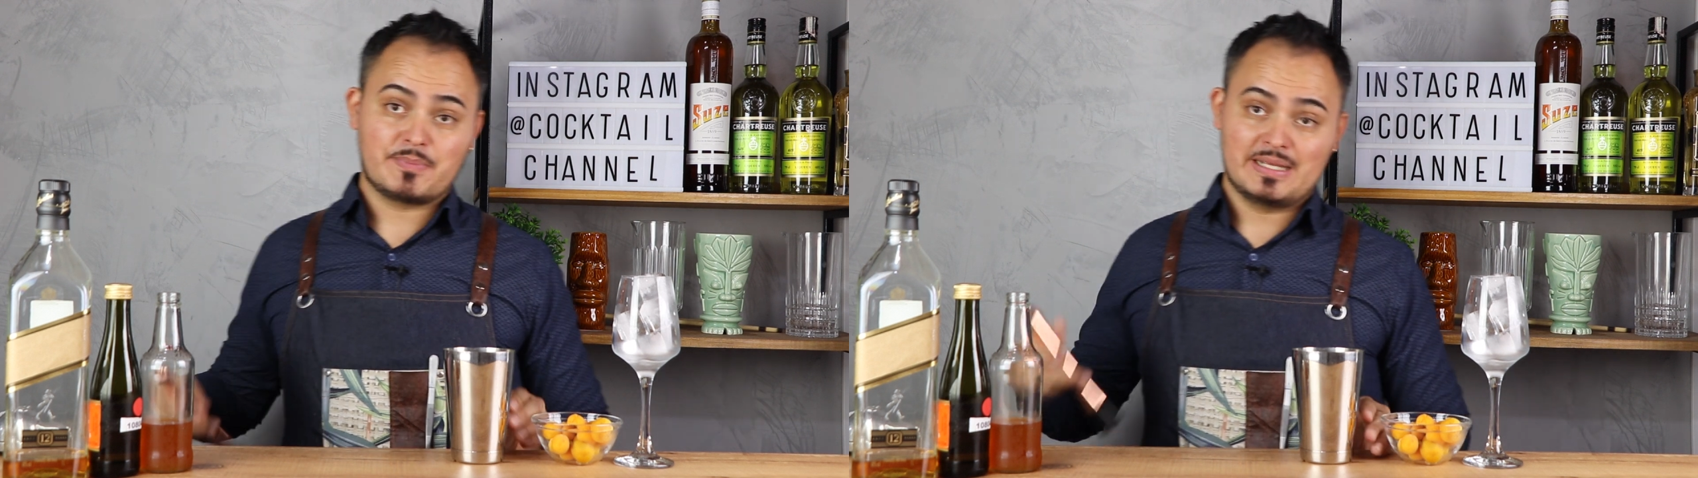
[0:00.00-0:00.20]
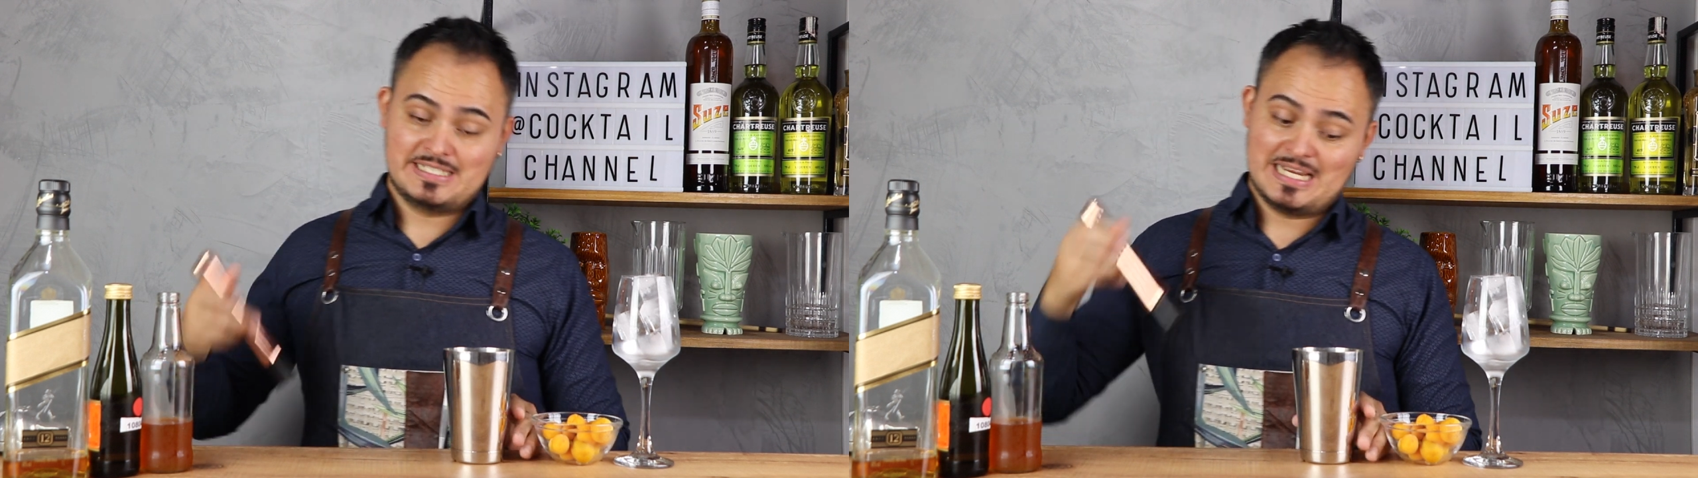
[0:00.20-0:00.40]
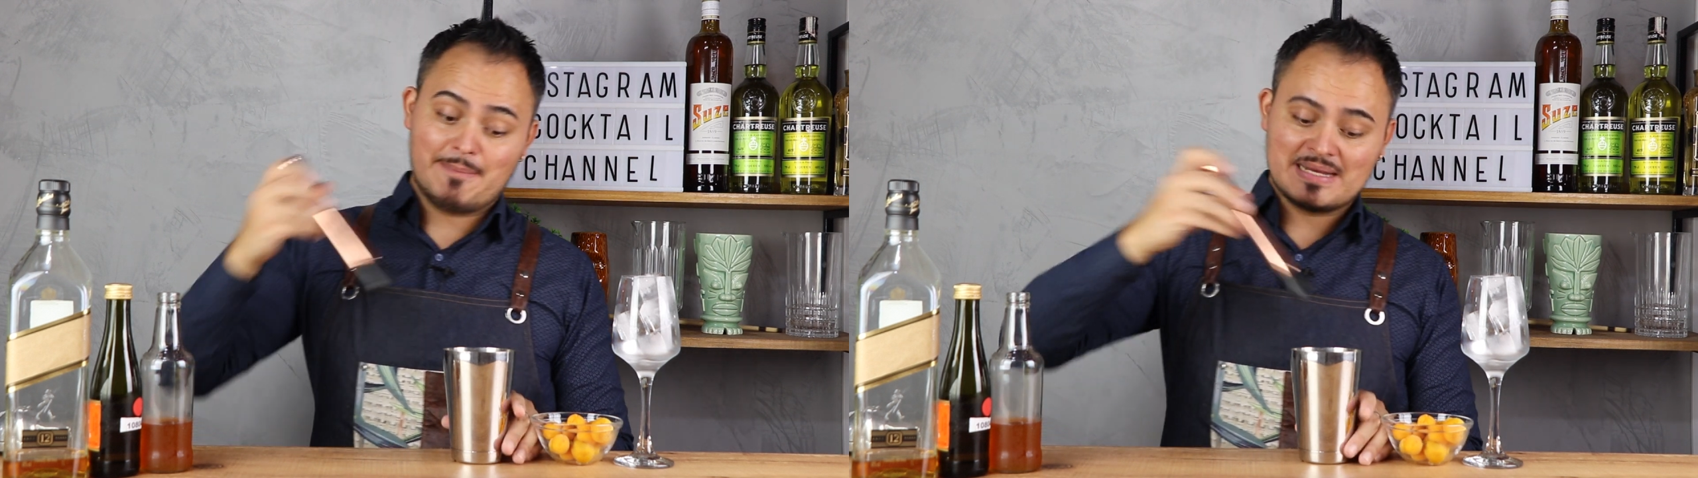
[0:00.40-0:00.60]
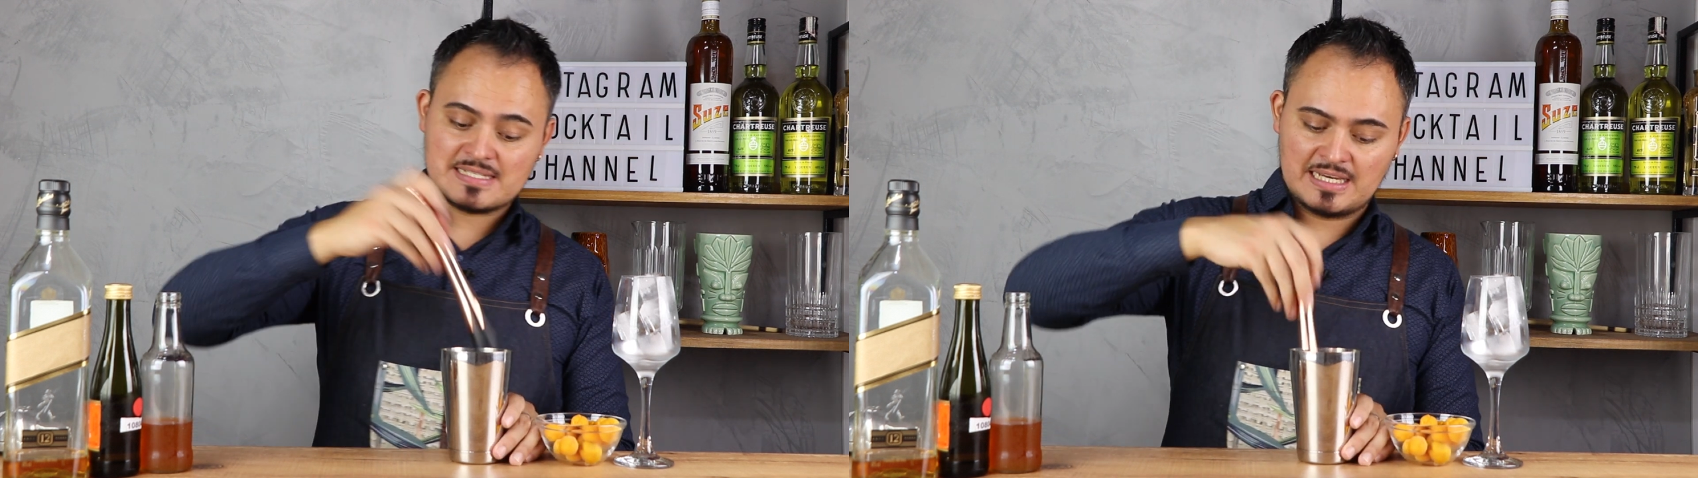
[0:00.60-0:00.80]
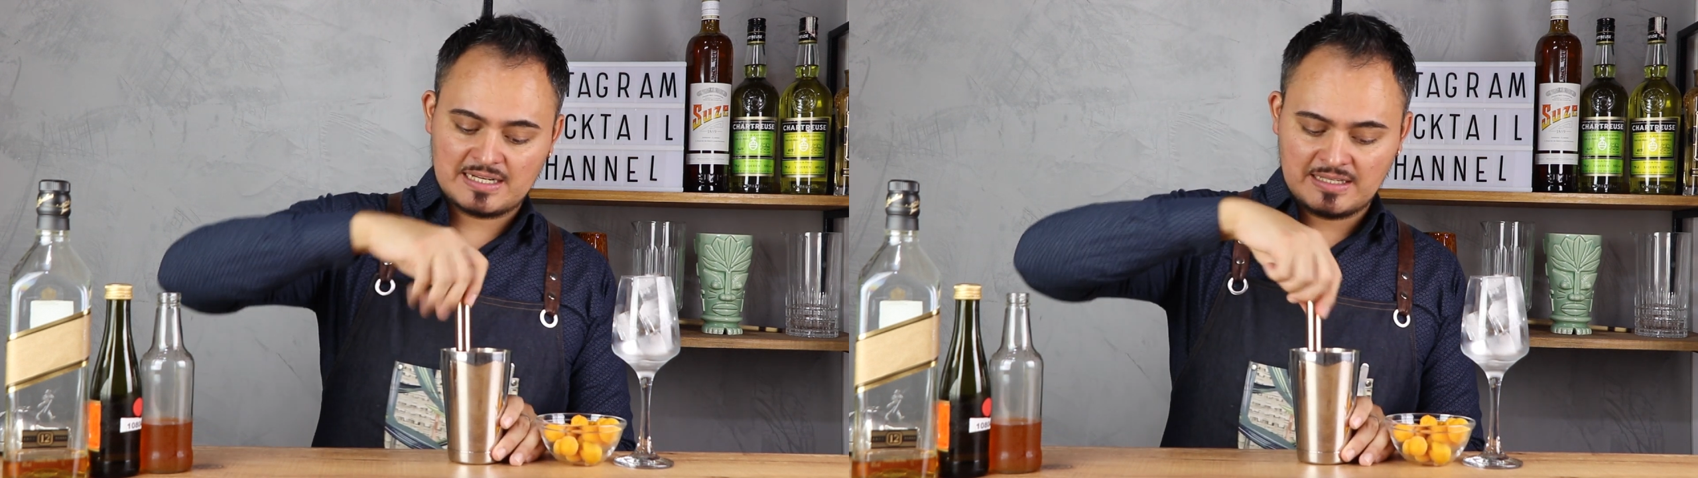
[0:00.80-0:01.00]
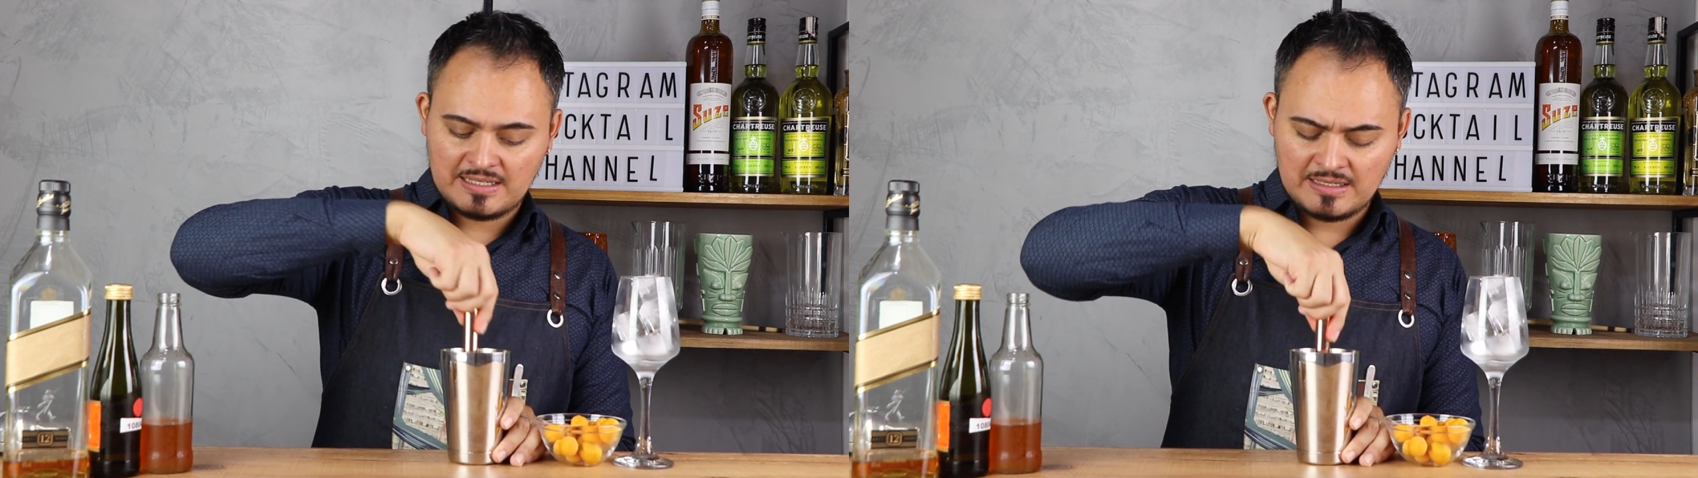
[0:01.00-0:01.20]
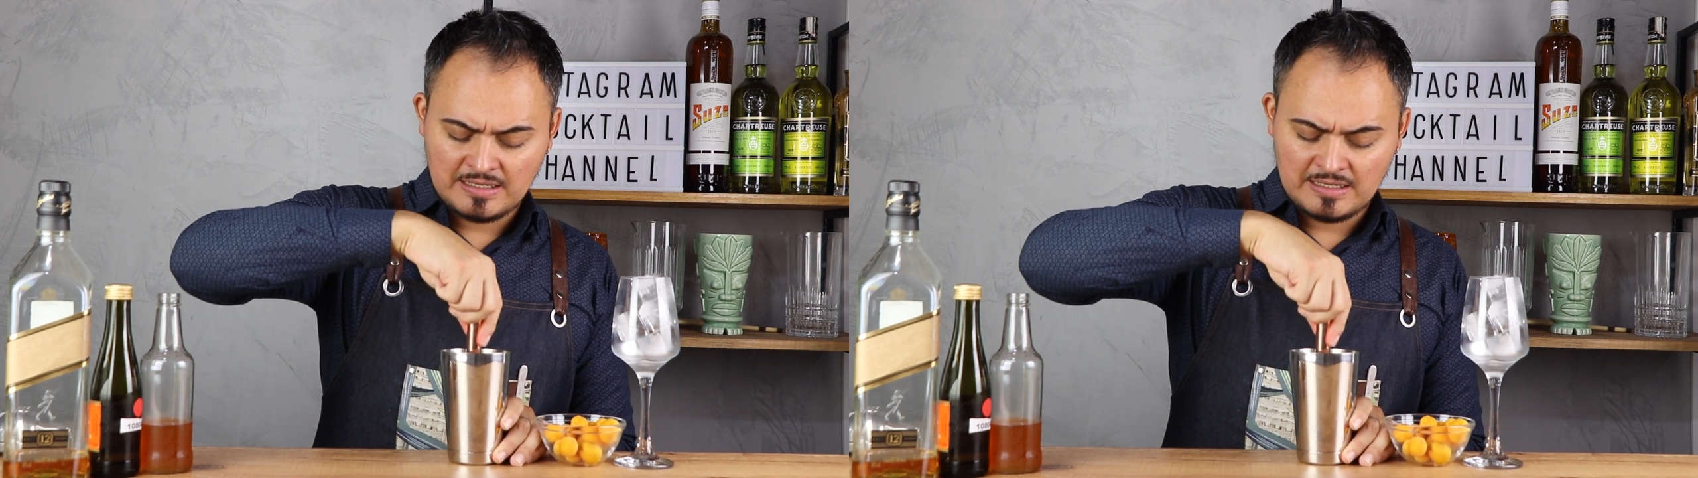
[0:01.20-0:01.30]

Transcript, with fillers: de amassar